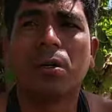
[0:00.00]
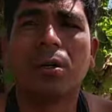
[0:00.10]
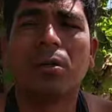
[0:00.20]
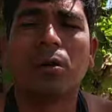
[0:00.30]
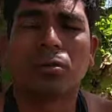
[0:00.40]

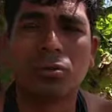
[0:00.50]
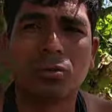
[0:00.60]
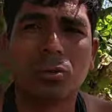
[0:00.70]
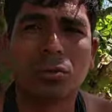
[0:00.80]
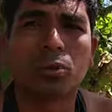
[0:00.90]
e
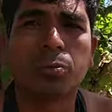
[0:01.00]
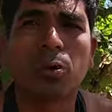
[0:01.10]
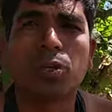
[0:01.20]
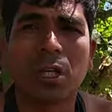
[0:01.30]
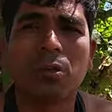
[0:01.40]
nossos outros
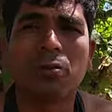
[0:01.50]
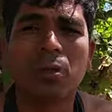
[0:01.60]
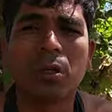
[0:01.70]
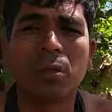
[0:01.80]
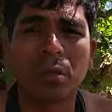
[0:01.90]
projetos
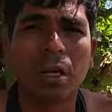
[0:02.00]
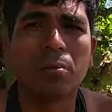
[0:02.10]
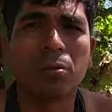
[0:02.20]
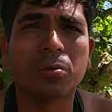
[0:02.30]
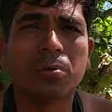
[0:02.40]
que
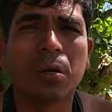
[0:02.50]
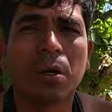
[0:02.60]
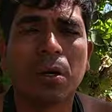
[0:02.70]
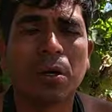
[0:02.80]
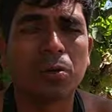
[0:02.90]
temos
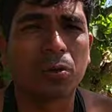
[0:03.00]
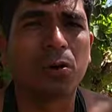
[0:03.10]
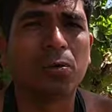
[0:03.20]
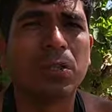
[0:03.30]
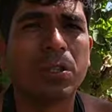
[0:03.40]

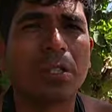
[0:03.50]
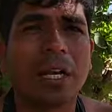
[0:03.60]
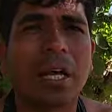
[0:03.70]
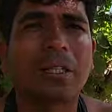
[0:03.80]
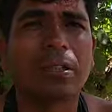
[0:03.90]
sonhos de ser
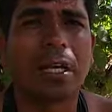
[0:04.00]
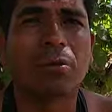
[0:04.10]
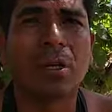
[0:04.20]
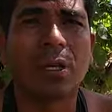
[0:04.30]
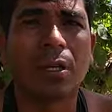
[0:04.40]

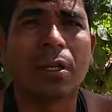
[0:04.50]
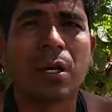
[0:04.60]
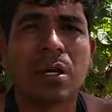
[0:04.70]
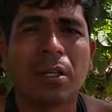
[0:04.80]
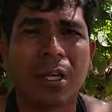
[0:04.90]
realizado aqui,
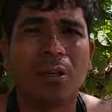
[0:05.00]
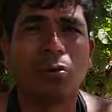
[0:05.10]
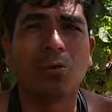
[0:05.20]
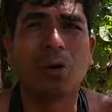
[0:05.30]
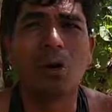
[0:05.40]

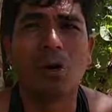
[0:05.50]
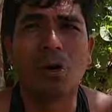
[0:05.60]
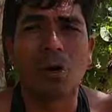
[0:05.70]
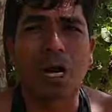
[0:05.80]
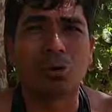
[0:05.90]
dando
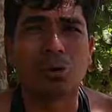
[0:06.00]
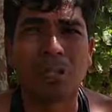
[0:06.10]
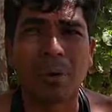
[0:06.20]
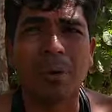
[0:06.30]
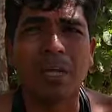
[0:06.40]
a
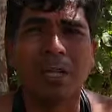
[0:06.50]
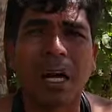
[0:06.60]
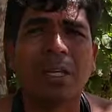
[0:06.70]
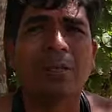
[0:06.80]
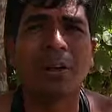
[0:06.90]

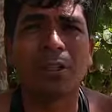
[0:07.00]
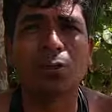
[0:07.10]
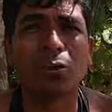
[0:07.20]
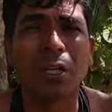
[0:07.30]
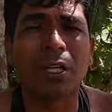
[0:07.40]
sustentabilidade e
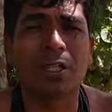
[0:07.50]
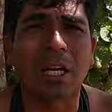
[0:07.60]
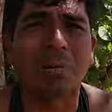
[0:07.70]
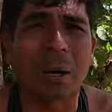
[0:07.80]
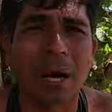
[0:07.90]
fazendo com que eles
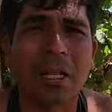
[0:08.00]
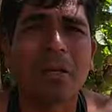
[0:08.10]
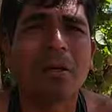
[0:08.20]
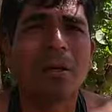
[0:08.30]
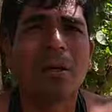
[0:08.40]

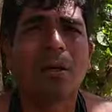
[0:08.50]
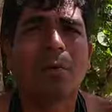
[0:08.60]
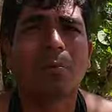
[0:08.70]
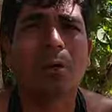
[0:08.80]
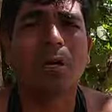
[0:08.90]
trabalhem,
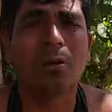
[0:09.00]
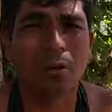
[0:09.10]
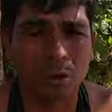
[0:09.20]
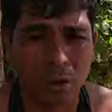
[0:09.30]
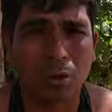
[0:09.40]
porque
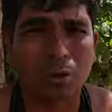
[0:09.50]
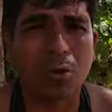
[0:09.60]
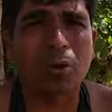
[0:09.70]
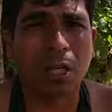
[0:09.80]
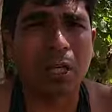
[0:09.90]
o que nós
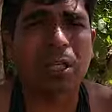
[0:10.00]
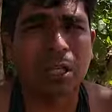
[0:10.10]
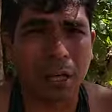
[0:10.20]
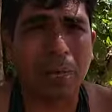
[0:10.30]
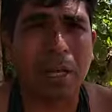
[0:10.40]
gosta é de
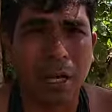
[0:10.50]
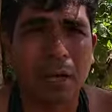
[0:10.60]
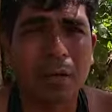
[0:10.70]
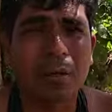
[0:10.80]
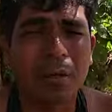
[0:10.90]
trabalhar.